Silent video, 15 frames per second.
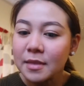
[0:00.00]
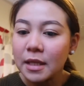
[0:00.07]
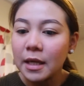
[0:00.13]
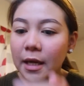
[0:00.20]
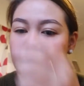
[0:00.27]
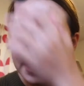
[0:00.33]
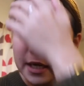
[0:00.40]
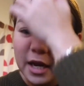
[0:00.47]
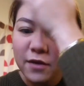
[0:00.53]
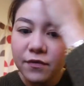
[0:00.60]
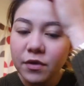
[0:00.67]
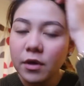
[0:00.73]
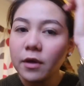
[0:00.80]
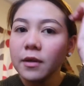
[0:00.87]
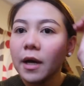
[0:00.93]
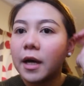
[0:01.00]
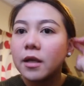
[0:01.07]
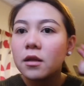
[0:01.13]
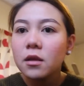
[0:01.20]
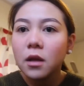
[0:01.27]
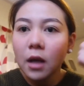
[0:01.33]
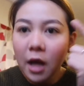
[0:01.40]
Ayan, after that,
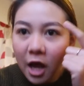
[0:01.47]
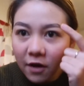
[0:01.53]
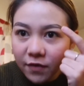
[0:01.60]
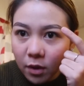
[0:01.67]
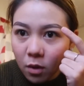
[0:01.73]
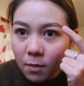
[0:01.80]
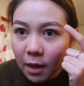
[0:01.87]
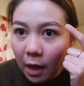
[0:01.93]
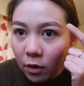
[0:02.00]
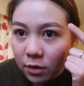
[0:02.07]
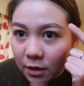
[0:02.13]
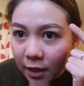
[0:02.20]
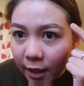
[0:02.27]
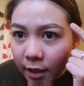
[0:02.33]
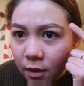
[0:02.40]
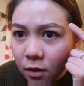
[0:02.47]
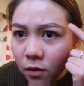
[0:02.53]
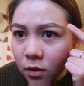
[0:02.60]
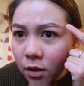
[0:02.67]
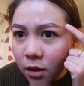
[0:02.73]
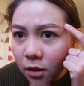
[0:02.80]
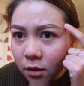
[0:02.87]
after ko mag-outline,
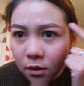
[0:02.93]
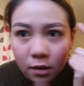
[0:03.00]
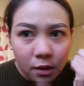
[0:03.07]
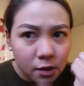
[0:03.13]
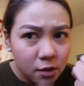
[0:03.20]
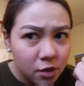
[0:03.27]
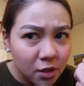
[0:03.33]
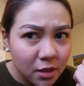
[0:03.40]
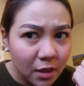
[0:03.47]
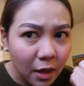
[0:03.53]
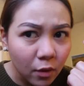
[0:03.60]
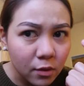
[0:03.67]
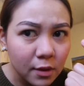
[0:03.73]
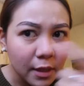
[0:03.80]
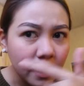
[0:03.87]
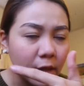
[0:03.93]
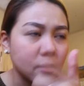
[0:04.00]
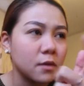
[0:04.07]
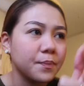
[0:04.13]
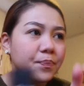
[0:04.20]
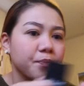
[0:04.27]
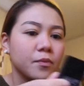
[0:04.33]
look, it's just an outline.
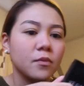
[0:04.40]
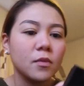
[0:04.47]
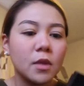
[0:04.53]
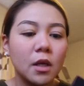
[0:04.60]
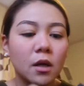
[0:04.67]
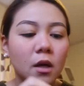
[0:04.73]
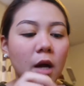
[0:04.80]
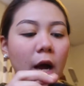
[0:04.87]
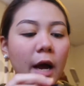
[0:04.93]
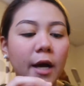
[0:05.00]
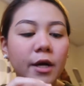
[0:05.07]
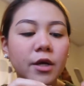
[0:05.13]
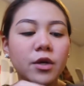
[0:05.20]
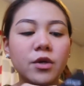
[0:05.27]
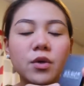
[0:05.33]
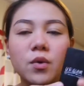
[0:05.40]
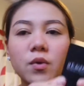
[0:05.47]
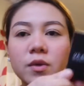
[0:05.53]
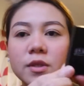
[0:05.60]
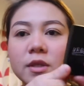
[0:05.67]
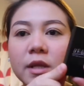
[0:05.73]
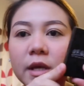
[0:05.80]
I
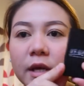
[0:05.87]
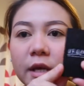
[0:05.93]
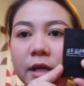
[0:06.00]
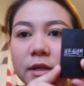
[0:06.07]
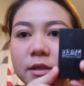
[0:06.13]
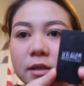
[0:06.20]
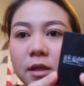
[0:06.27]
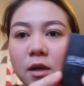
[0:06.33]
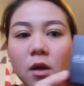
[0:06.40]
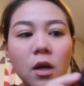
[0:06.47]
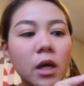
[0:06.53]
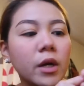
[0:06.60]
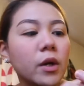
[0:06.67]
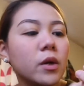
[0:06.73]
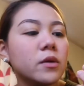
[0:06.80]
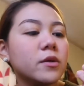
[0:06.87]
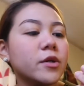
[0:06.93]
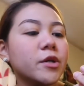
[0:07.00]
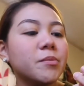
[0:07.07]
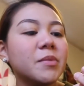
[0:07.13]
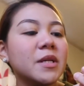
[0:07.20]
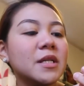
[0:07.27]
use this
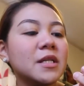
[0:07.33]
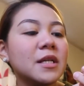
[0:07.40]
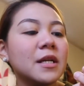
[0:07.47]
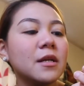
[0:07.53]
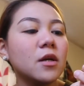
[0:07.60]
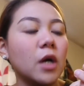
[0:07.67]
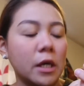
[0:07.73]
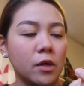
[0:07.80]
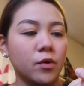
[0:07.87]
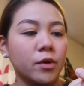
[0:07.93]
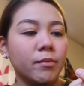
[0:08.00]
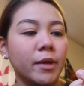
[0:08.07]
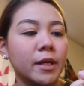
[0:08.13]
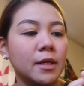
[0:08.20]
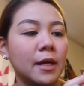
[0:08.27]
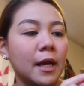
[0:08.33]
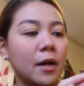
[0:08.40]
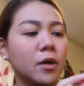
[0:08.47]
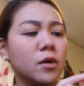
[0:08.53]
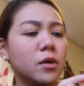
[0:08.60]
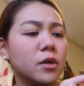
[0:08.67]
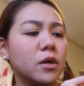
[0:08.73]
Urban, ay Urban,
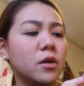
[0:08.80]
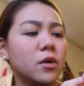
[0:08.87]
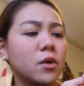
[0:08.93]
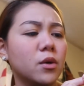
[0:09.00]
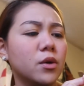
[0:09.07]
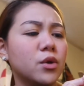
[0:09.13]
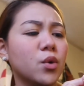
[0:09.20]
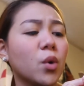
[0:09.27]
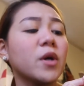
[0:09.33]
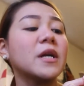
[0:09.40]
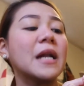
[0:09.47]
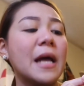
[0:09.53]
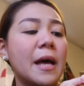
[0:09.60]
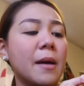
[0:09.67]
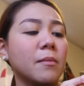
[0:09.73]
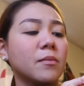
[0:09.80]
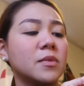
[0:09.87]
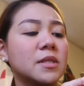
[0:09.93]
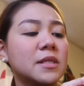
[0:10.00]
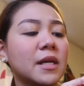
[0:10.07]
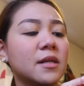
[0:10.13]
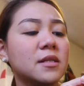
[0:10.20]
uh, Your Glam
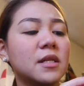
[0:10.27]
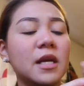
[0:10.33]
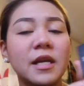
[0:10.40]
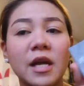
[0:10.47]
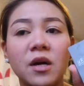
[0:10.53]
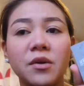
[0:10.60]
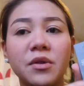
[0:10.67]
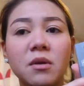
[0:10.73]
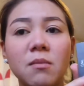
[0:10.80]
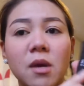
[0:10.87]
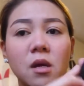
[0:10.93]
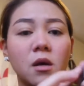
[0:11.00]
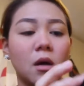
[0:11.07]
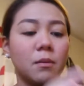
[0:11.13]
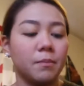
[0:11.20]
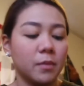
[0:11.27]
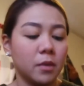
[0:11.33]
Sexy and Healthy Makeup.